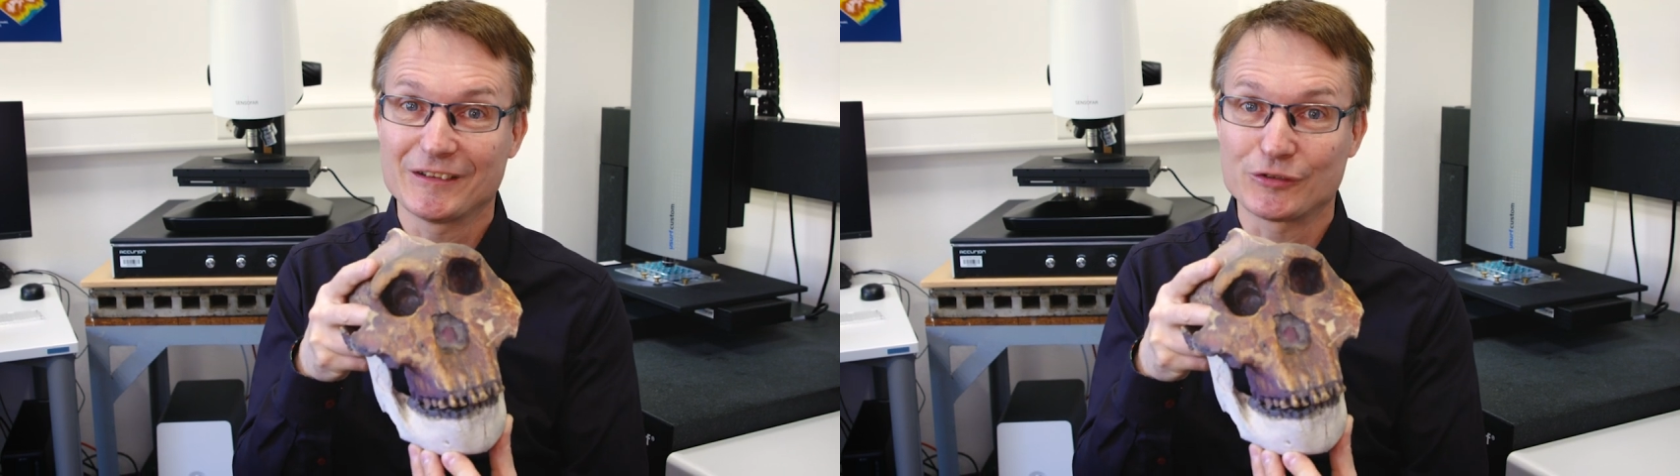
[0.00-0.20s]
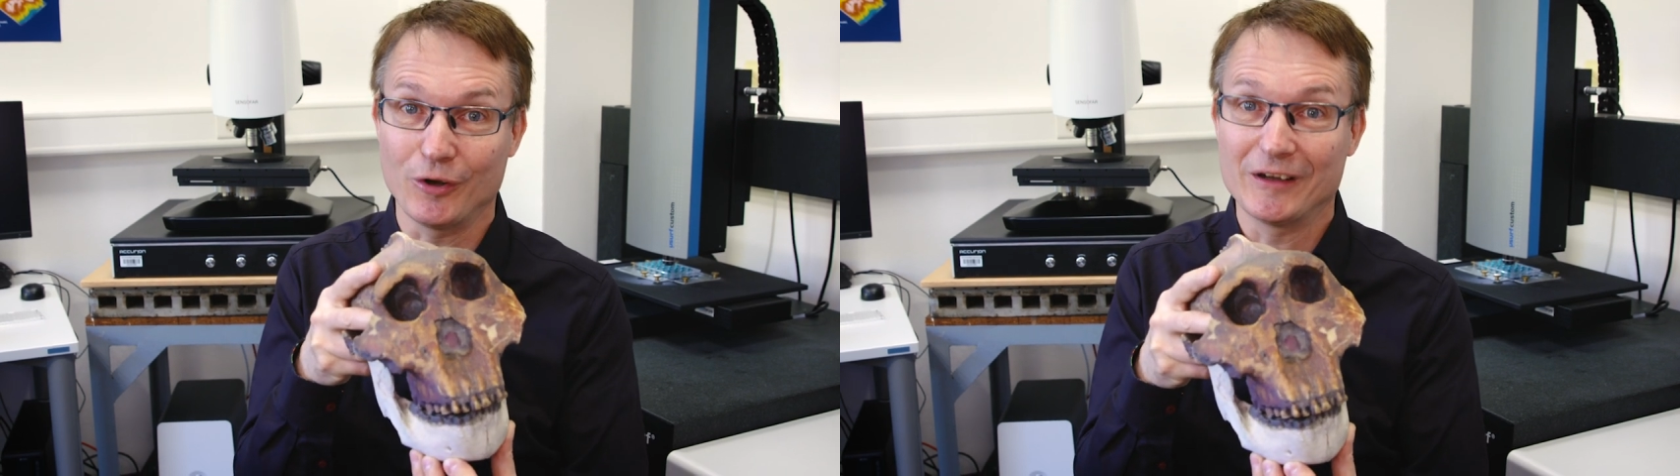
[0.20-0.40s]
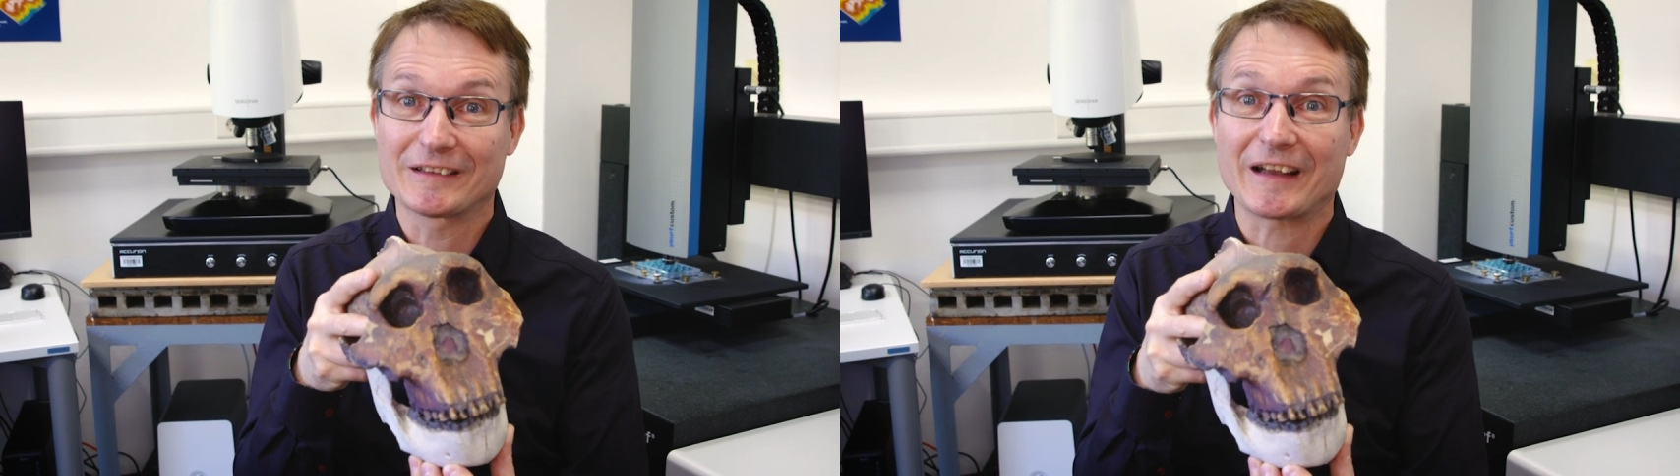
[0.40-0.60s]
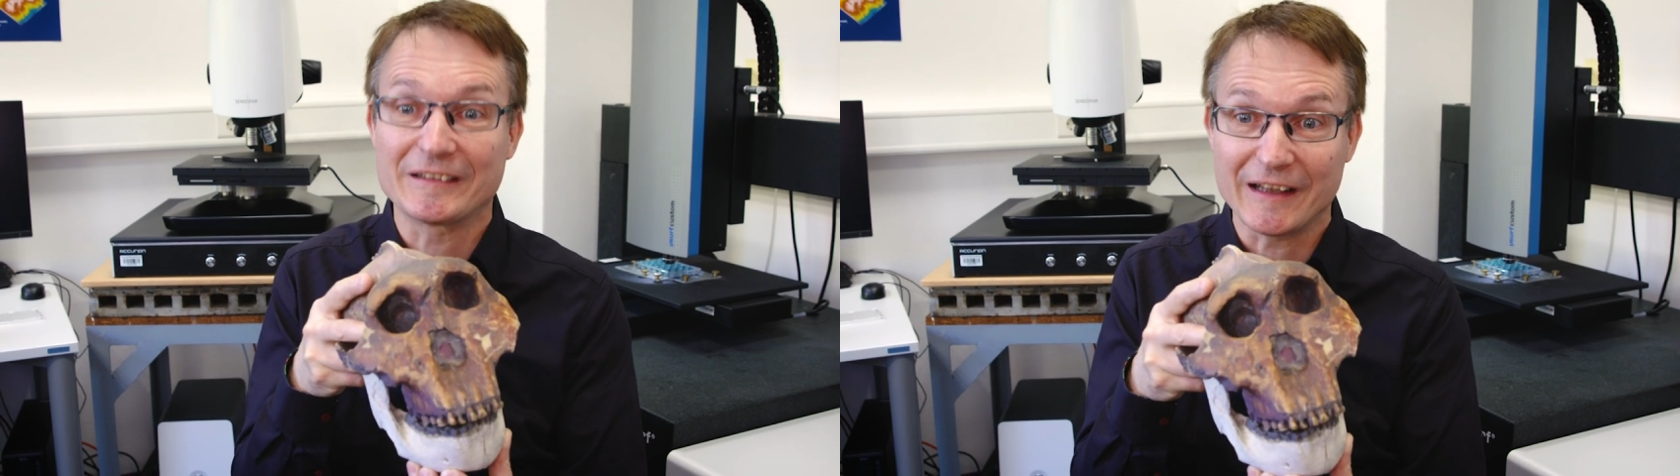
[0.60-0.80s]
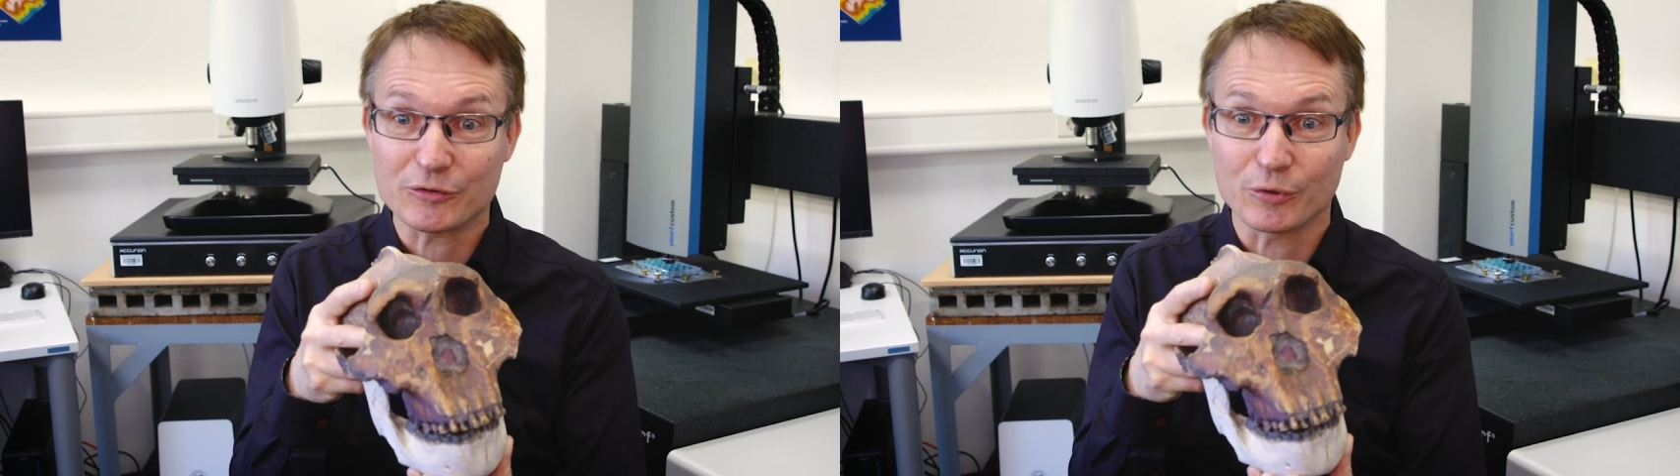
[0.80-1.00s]
tollen
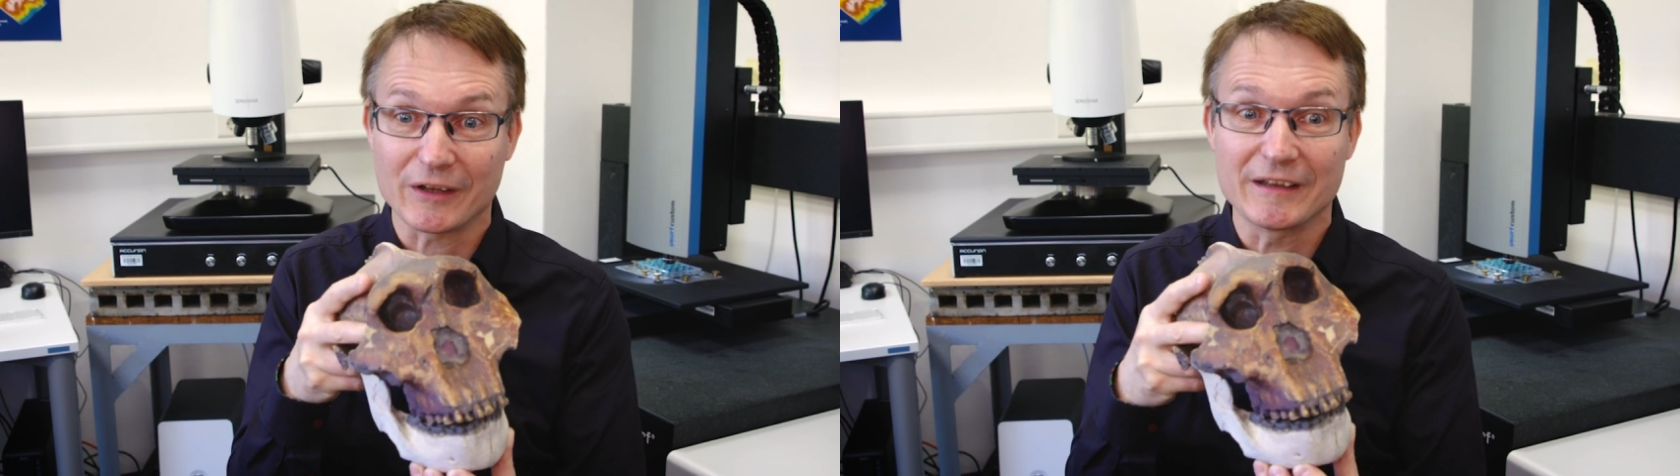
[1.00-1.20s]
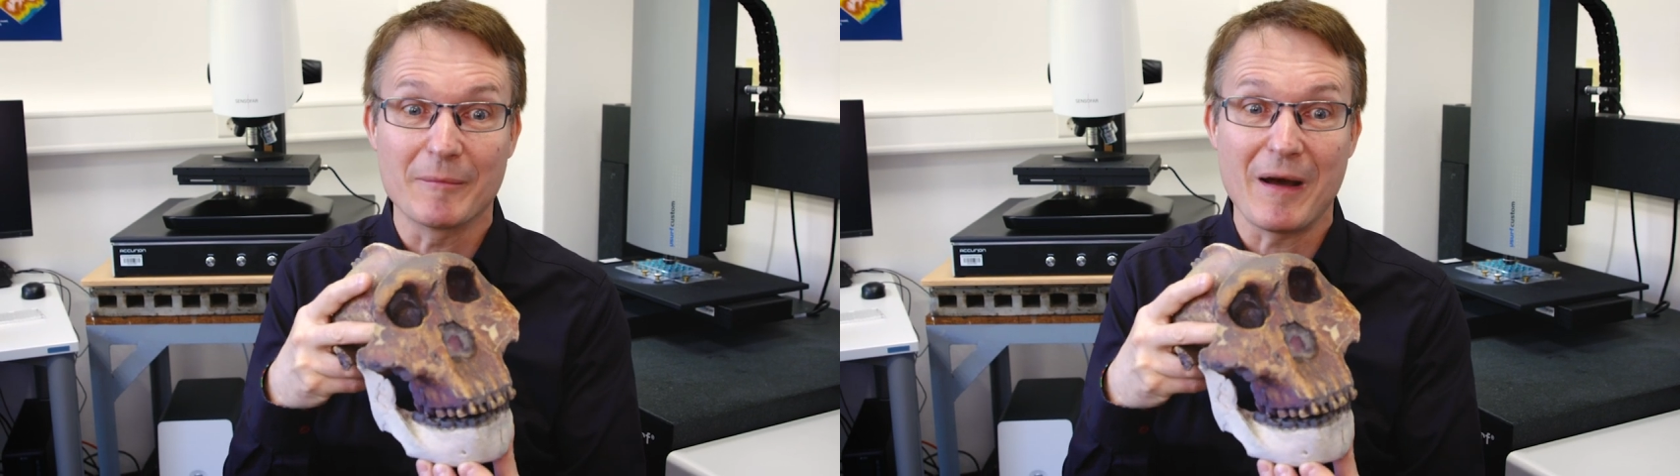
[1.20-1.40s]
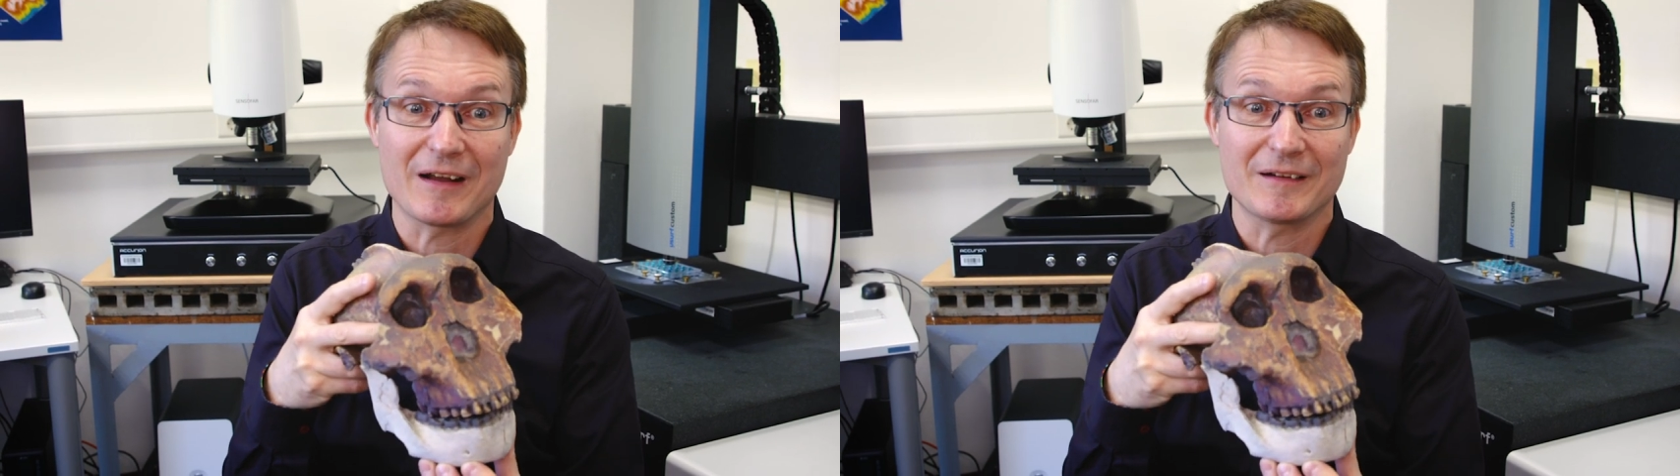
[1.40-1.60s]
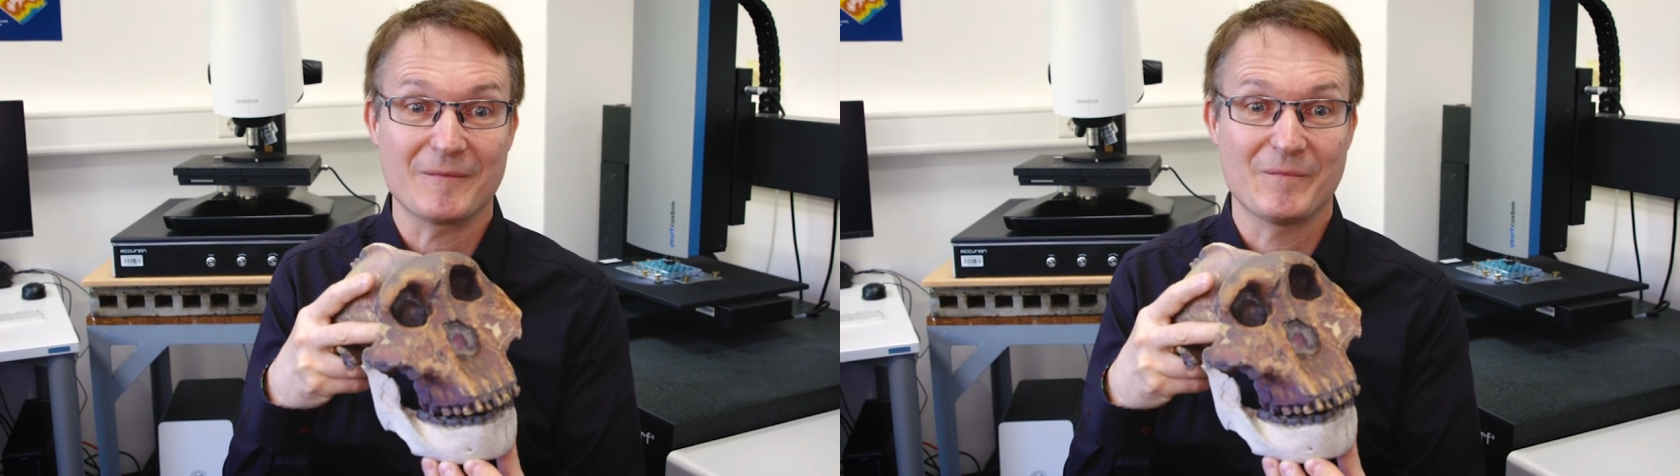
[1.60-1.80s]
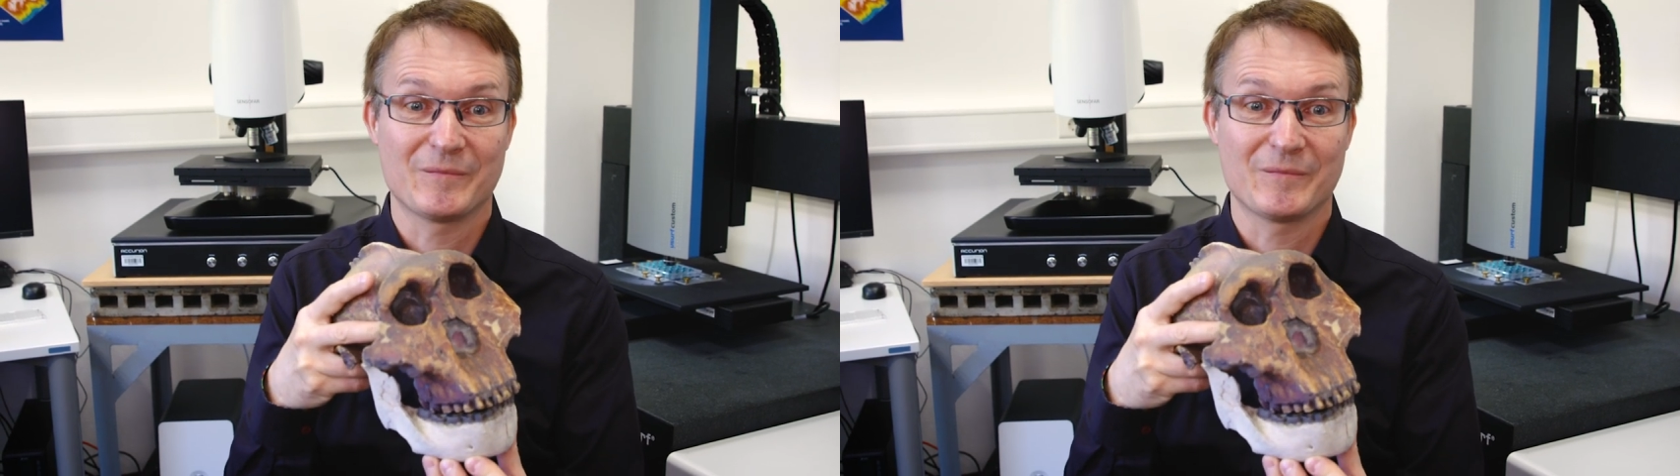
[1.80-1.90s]
3D-Drucke hier machen.